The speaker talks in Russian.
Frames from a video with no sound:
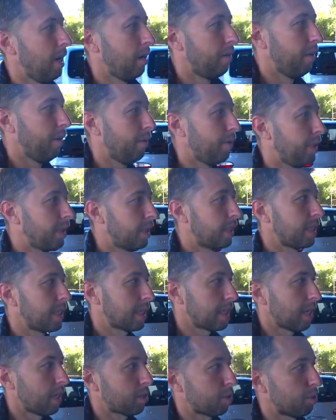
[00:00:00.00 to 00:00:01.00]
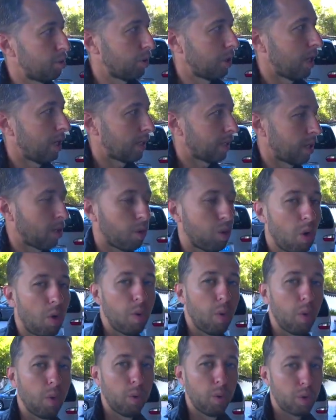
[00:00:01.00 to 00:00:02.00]
вы выйдете сразу на
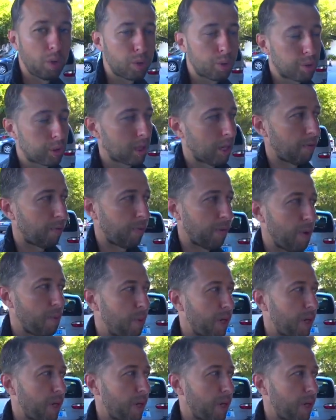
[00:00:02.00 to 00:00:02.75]
торговую улицу с кафе,